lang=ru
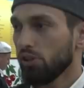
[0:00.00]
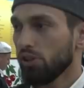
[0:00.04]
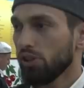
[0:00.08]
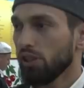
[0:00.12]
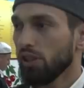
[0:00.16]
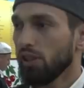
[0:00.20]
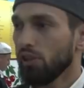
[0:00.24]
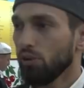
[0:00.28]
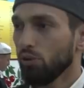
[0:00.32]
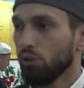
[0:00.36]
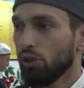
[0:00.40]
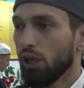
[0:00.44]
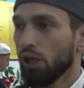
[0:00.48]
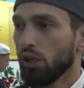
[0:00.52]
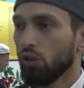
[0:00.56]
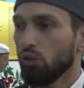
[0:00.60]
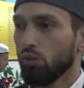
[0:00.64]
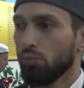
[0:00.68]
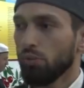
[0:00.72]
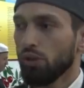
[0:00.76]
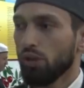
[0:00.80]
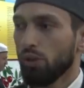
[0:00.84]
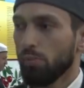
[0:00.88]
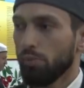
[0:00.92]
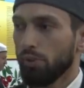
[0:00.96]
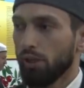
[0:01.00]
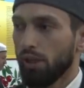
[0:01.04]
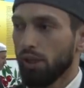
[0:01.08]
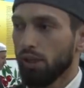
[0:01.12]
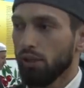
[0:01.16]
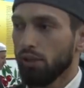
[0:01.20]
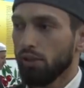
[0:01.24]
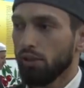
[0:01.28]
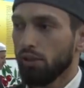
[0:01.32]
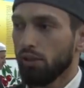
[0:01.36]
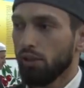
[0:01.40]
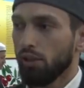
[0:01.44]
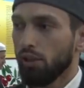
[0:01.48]
Целью данного
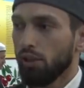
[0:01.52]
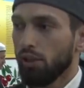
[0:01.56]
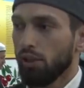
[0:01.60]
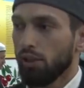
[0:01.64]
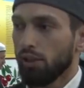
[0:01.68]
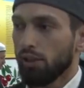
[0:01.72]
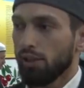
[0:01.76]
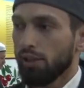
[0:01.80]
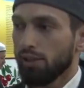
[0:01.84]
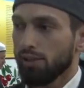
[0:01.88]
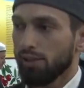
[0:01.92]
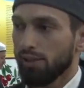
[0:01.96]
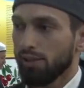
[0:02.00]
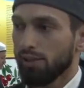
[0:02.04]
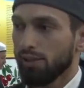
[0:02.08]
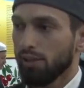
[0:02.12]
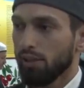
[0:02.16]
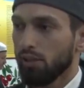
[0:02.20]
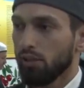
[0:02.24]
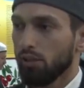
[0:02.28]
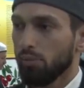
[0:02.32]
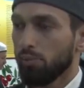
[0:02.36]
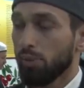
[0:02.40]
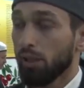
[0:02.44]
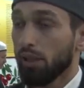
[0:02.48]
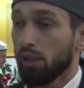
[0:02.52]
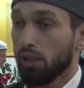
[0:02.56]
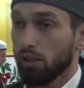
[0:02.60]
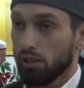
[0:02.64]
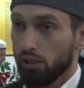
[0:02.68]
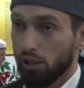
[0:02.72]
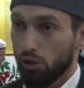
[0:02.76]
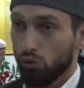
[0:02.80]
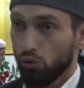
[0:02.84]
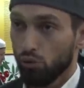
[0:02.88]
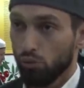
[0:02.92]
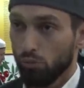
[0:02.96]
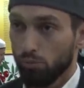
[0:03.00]
мероприятия рассказать
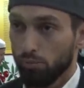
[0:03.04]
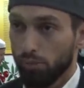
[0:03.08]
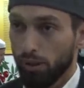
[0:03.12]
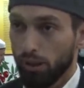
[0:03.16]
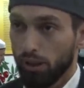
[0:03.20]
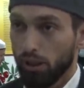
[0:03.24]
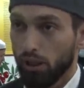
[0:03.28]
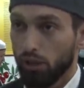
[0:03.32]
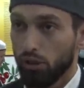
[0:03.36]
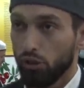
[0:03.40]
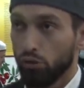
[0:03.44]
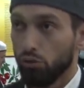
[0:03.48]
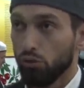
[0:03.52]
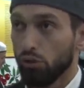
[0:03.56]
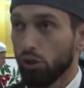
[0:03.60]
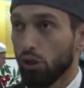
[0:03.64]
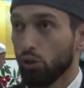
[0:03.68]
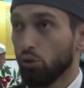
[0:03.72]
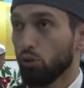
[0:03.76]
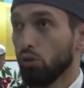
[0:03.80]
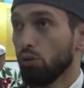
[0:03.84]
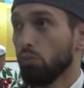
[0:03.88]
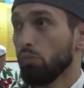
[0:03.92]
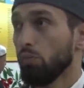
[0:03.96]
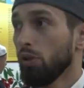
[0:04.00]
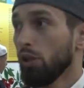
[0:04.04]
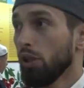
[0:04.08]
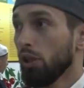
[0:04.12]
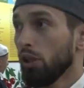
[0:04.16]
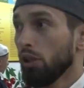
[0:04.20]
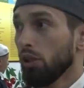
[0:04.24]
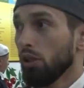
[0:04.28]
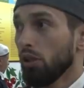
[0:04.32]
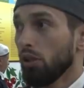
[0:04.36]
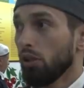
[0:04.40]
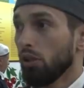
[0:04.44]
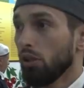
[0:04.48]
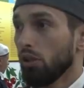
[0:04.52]
подрастающему поколению о том,
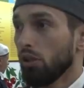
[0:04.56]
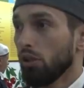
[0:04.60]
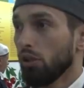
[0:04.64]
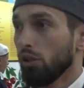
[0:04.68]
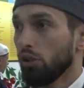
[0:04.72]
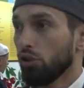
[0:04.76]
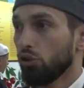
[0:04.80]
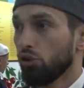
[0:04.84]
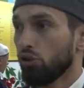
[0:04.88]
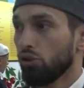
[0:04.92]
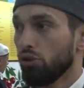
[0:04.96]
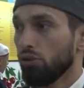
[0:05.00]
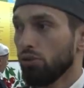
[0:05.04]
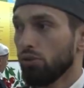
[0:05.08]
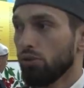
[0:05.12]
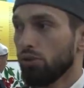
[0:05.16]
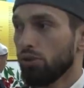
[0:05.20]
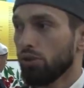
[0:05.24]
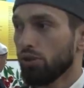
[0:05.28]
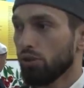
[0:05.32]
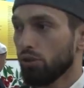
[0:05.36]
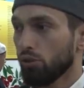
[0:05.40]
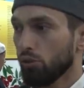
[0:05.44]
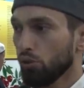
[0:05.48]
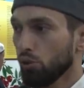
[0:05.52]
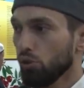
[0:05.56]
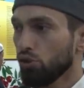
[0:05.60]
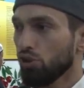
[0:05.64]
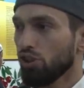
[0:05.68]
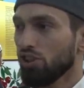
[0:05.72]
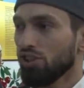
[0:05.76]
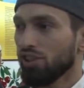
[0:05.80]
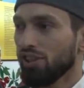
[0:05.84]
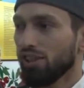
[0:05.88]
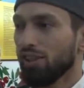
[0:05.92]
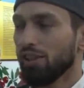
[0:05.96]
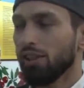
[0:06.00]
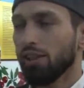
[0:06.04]
э, с точки
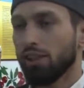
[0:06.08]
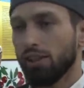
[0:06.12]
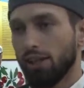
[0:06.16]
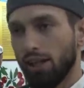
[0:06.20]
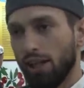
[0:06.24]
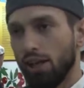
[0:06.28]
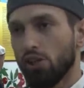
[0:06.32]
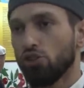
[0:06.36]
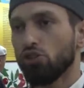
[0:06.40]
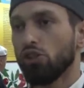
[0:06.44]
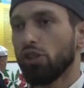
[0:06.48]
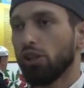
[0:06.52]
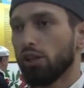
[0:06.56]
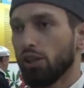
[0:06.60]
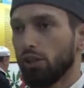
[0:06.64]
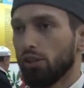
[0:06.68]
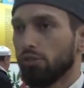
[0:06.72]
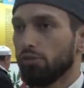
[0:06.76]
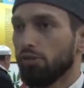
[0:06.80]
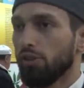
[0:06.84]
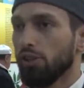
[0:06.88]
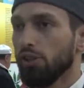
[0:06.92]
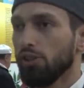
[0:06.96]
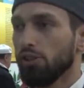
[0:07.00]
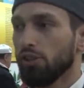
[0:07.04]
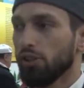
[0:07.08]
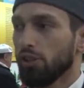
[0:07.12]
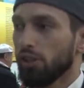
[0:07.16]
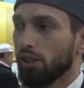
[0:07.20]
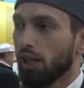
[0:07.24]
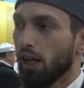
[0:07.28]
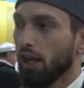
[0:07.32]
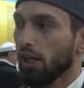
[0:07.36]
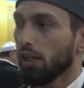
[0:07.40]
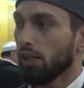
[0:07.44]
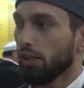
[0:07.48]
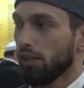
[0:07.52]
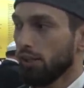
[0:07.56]
зрения каждой конфессии,
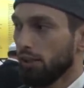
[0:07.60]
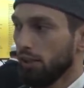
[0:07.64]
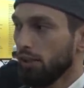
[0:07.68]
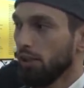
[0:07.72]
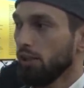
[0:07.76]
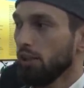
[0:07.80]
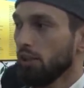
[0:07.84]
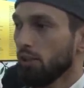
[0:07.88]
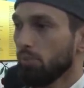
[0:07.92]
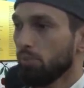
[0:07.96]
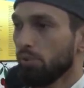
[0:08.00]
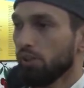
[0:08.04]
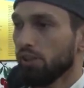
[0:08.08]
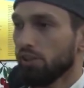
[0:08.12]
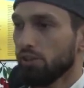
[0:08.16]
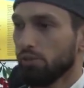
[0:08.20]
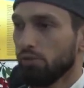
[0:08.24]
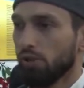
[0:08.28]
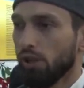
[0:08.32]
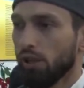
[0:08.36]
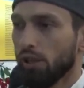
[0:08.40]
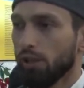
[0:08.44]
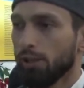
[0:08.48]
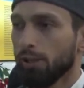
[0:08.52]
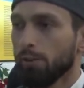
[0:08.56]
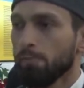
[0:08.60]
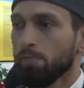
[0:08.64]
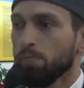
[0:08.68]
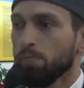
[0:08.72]
как религия призывает